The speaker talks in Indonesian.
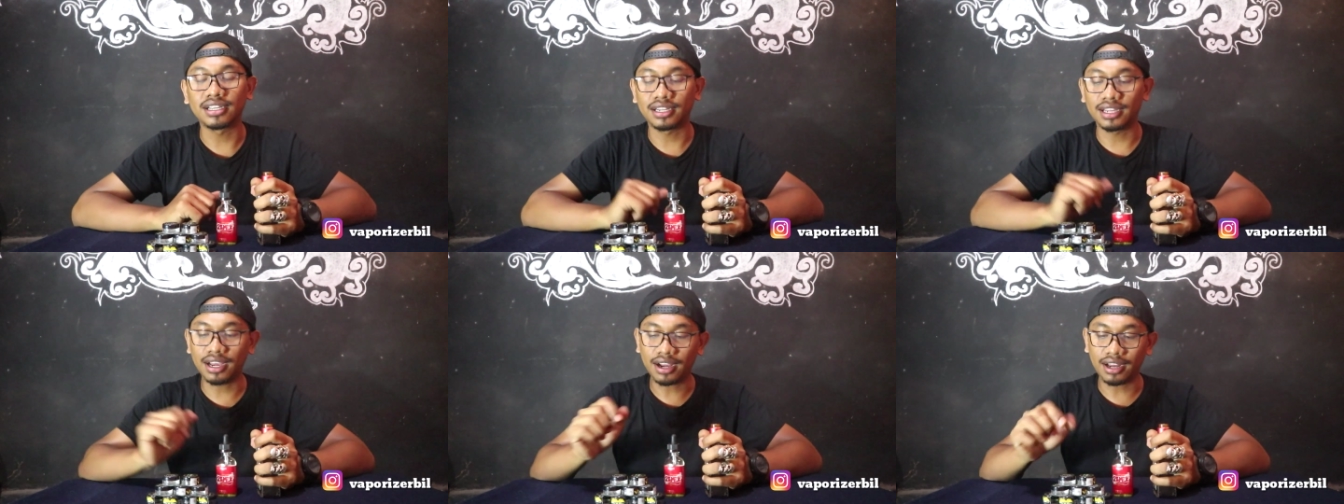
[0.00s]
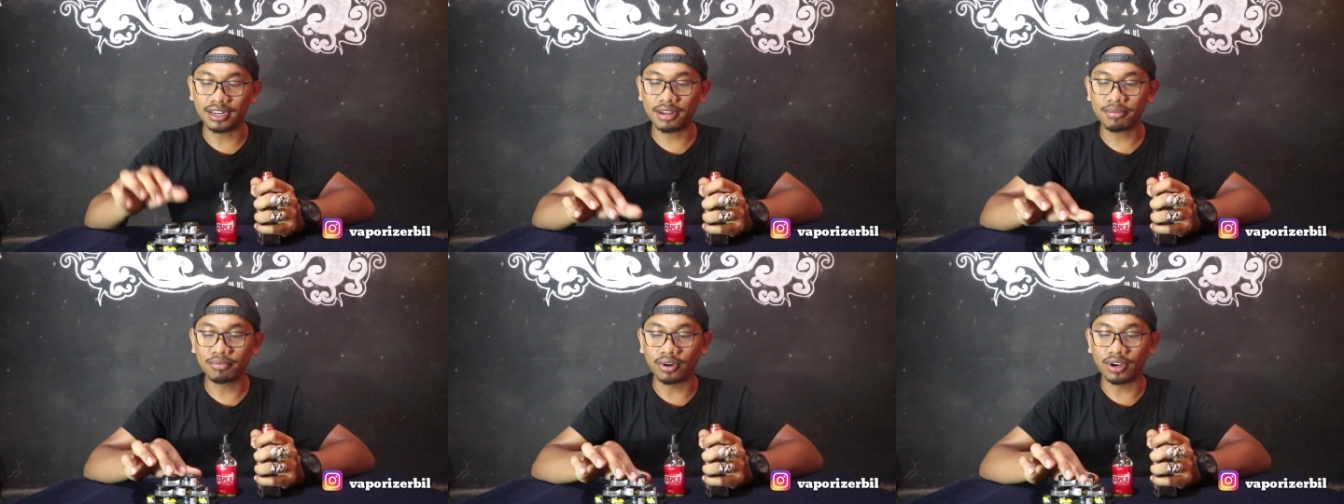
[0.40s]
ya
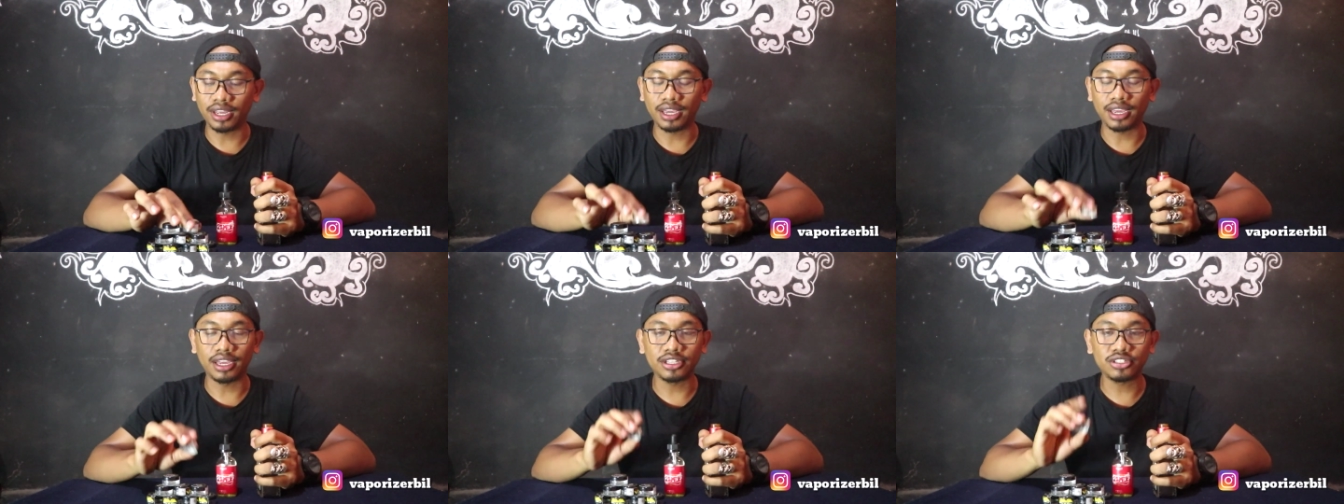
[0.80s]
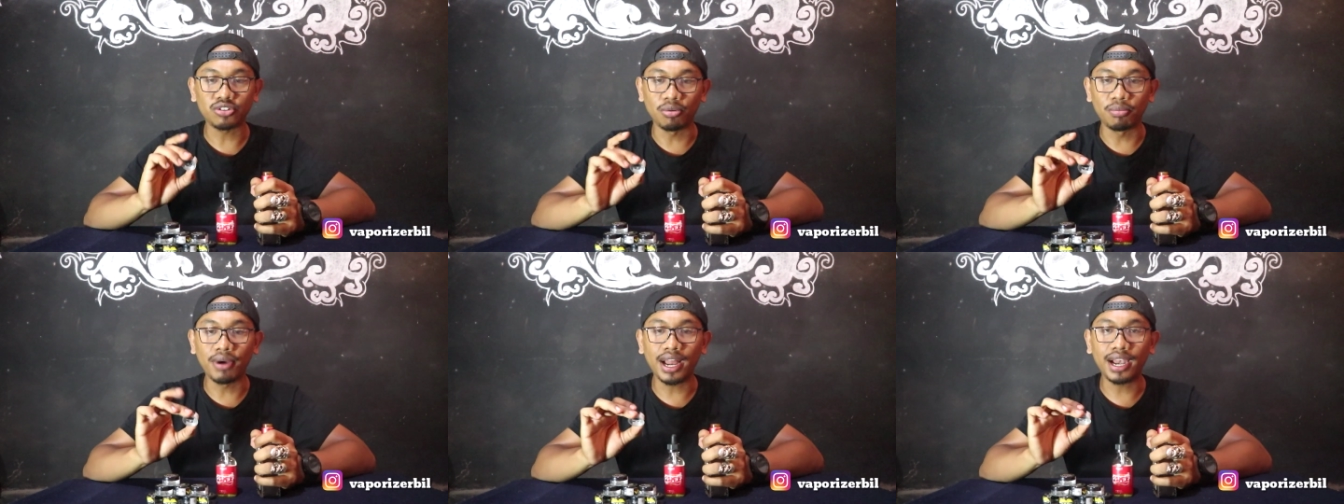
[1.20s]
kalian boleh
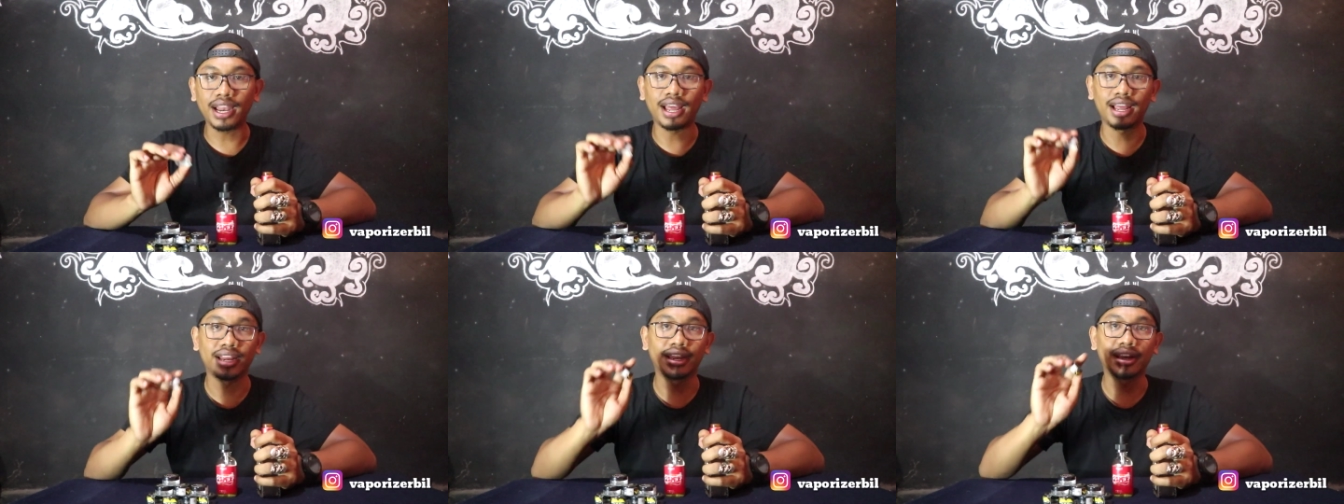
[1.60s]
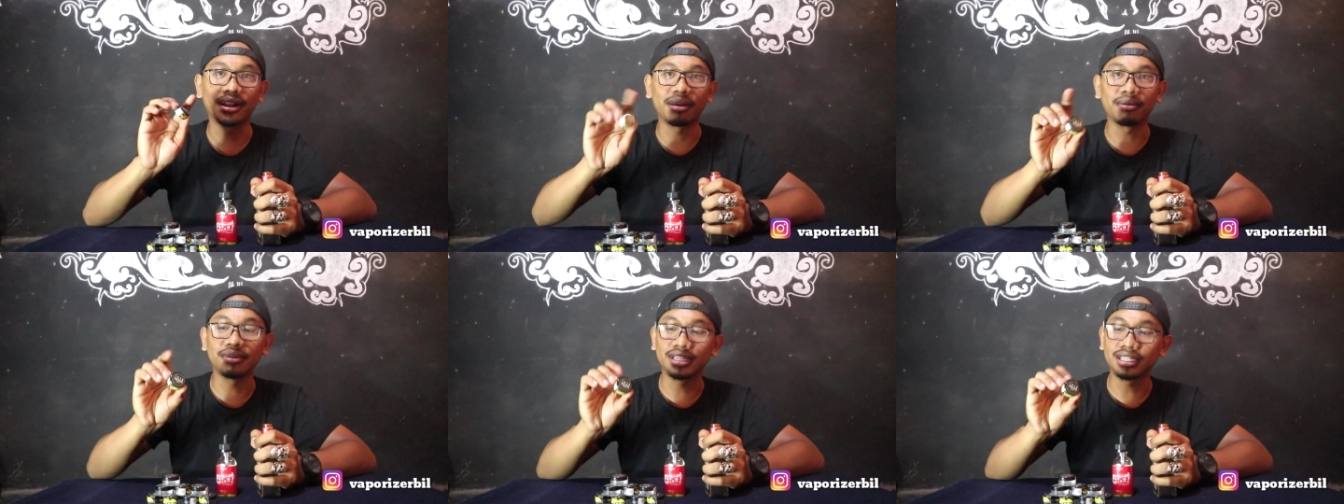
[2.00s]
cobalah yang
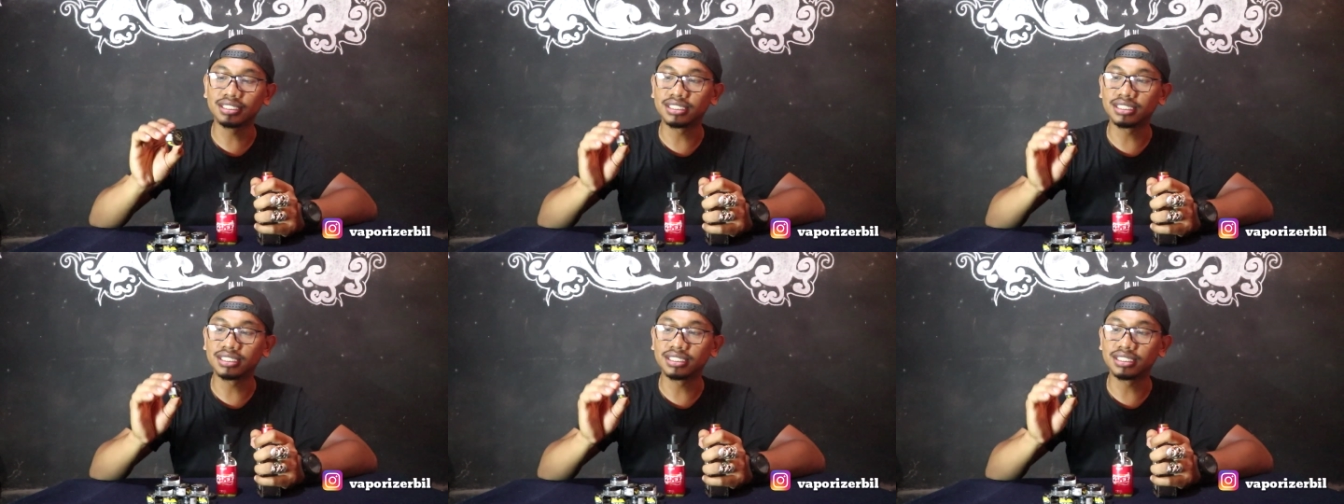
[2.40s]
namanya